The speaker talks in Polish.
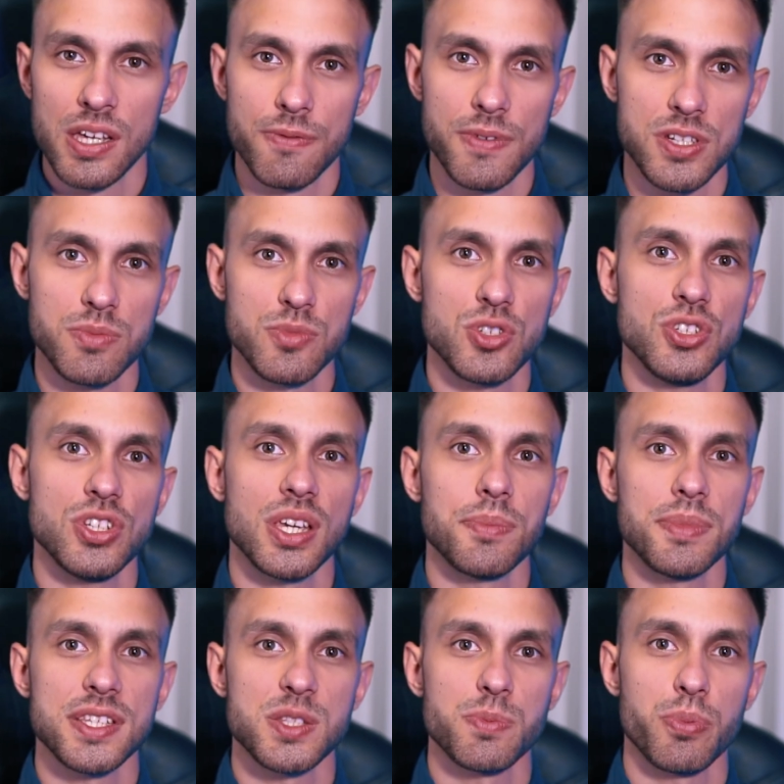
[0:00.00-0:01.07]
Ważnym
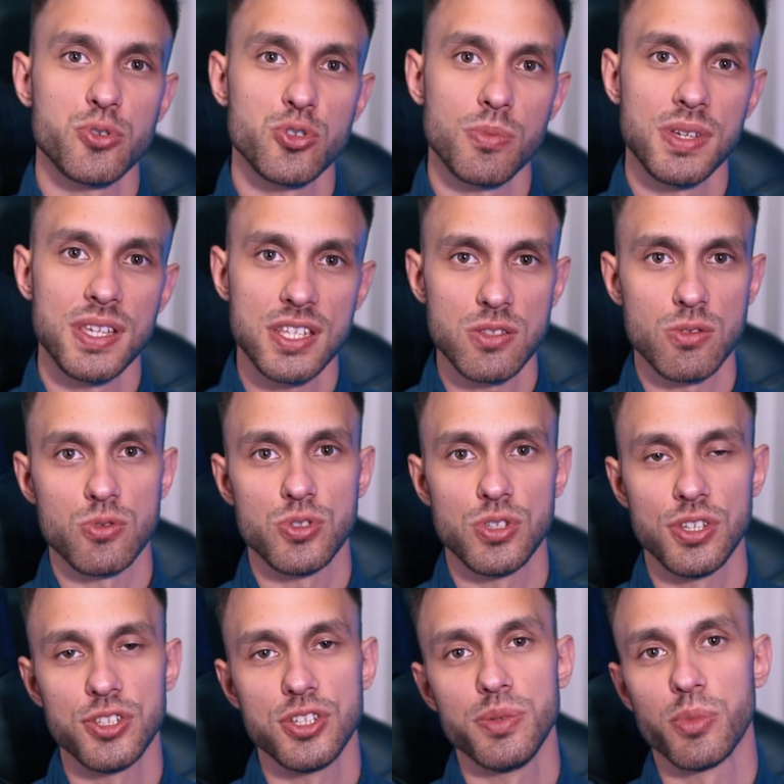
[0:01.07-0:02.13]
czynnikiem jest poziom jasności.
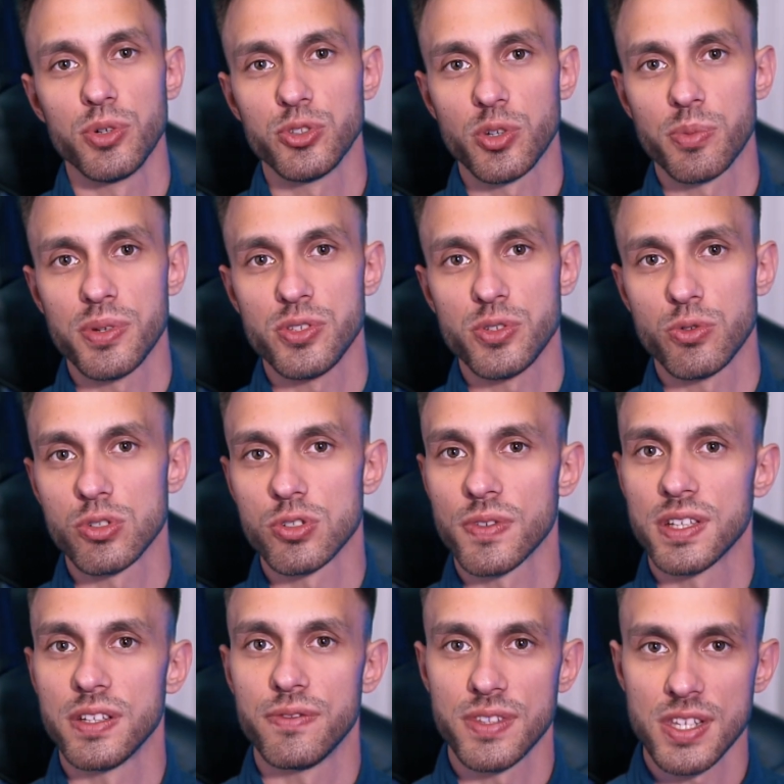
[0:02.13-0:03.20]
Jeśli monitor będzie
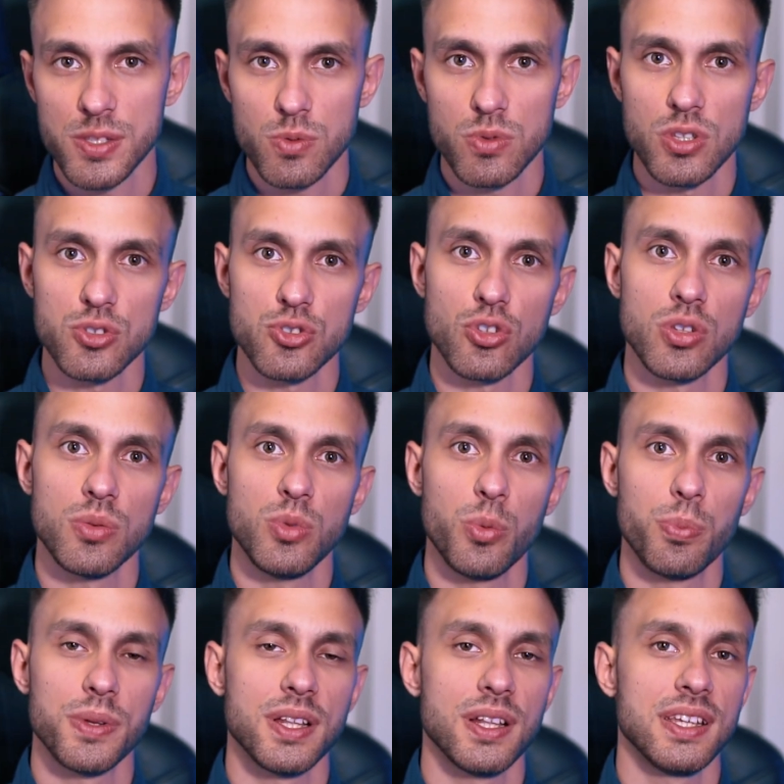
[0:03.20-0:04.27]
używany w nasłonecznionym
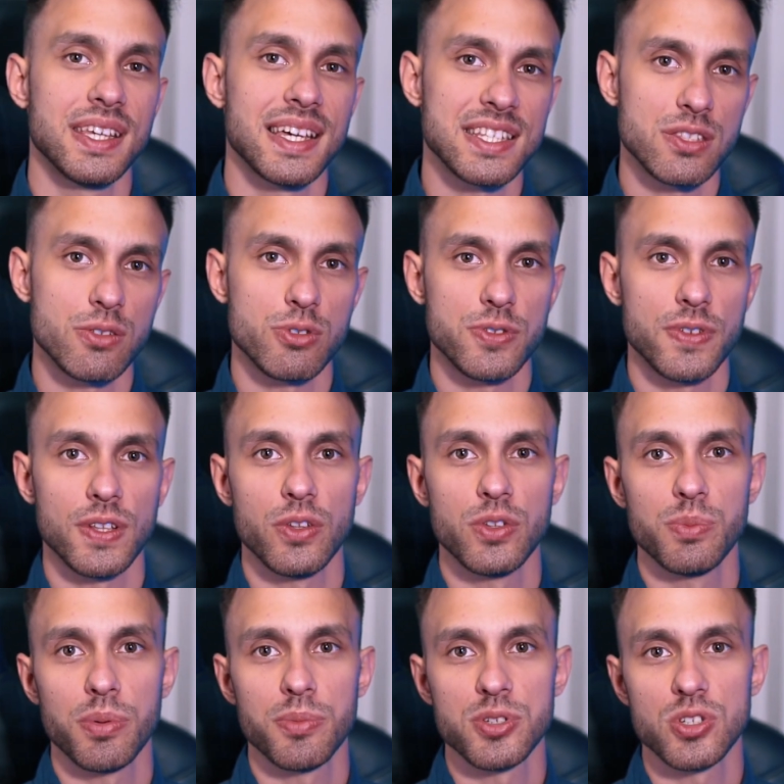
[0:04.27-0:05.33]
lub jasno
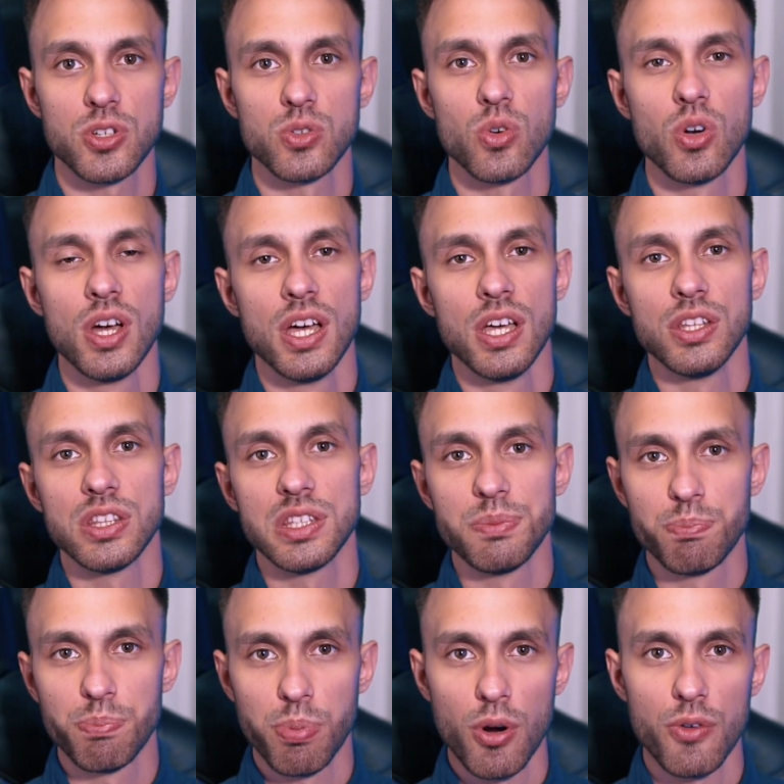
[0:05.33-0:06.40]
oświetlonym pomieszczeniu,
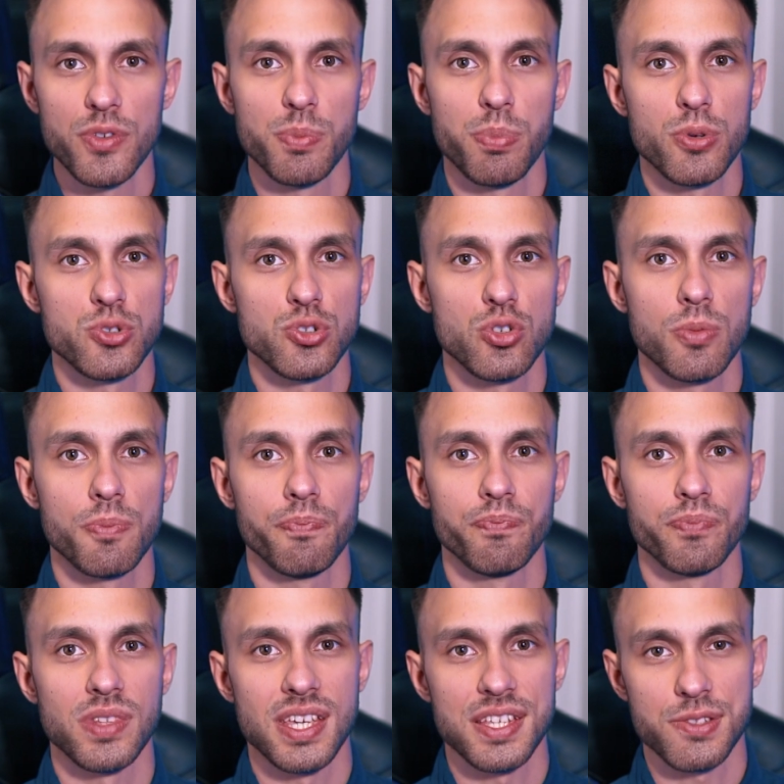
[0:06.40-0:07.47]
typowy poziom
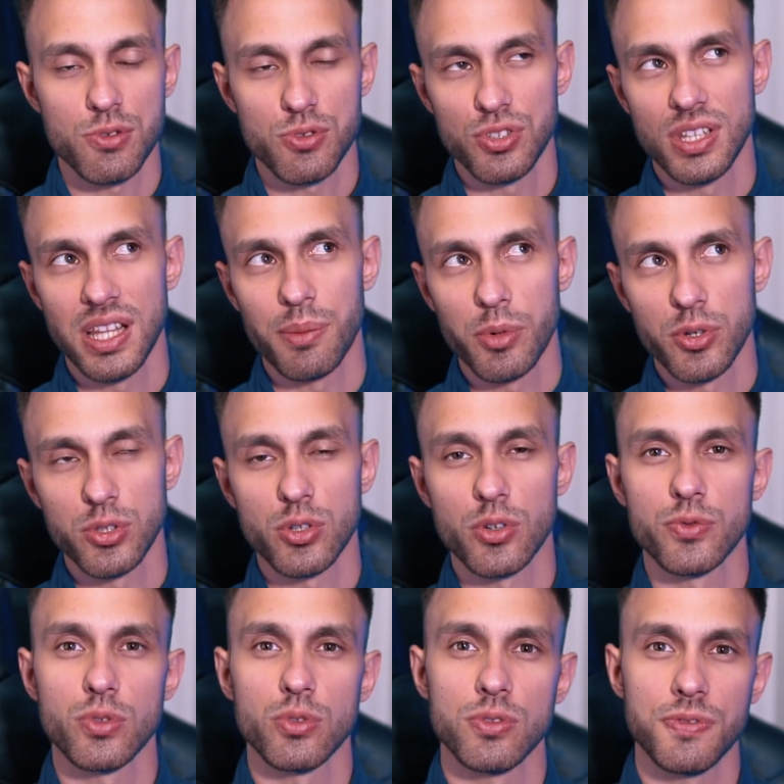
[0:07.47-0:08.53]
jasności dla
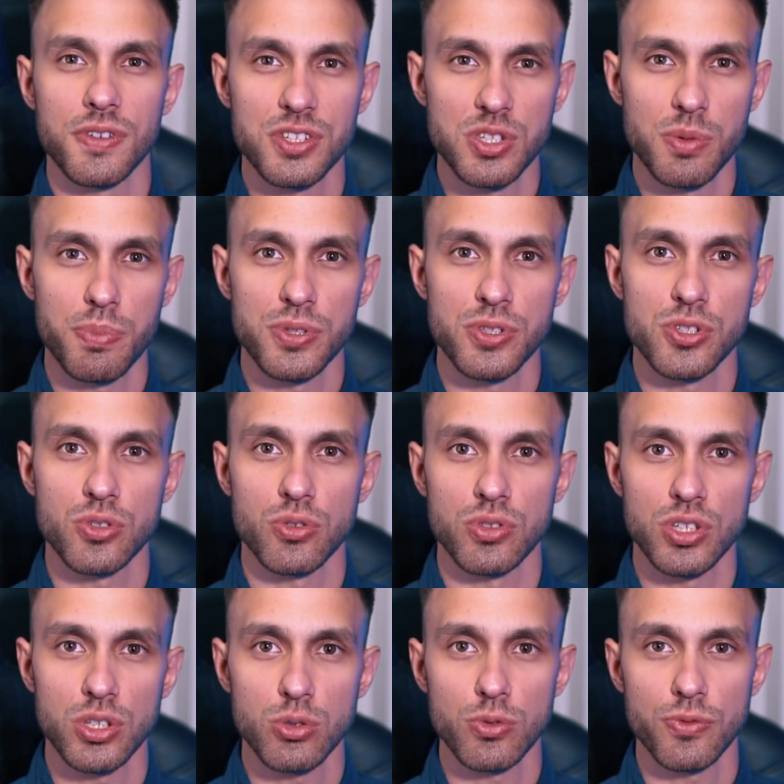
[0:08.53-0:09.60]
monitorów to 250
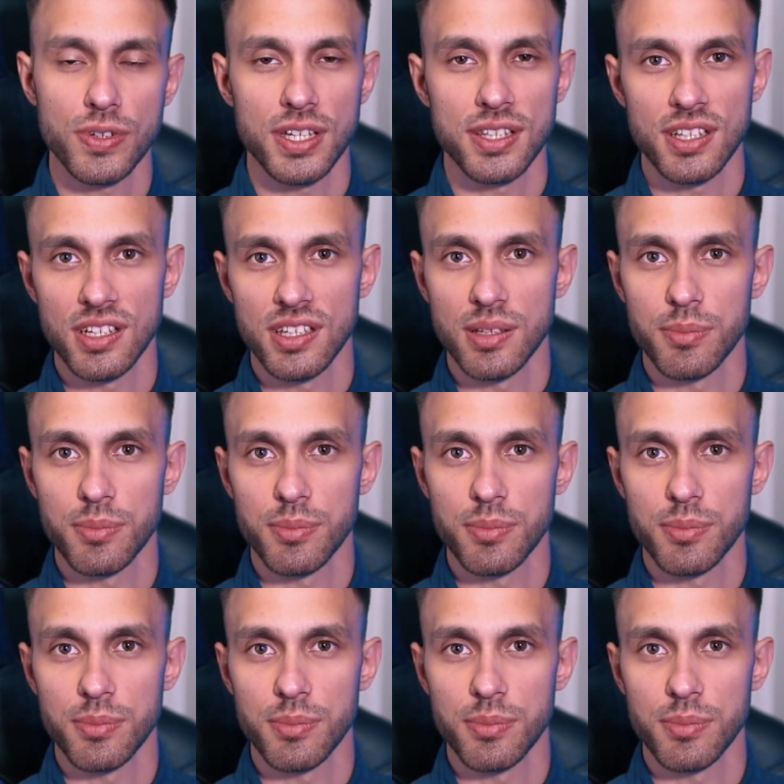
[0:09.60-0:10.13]
nitów kandeli